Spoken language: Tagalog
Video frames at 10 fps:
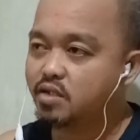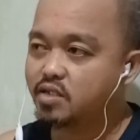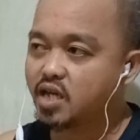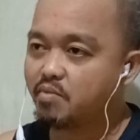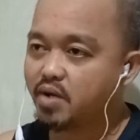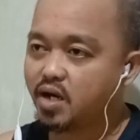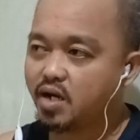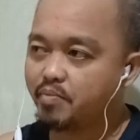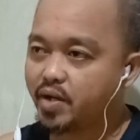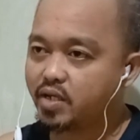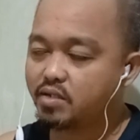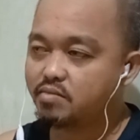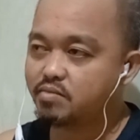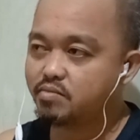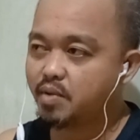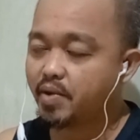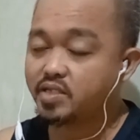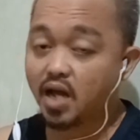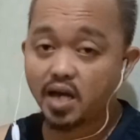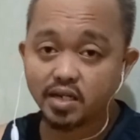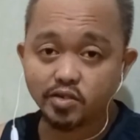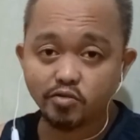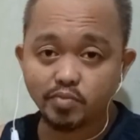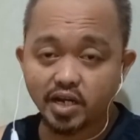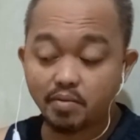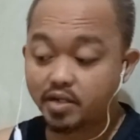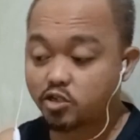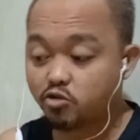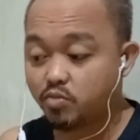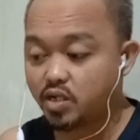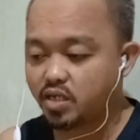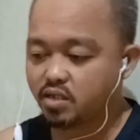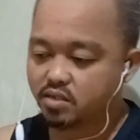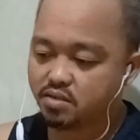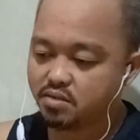Kasamang pag mapagdaanan 'yun para mas gumaling.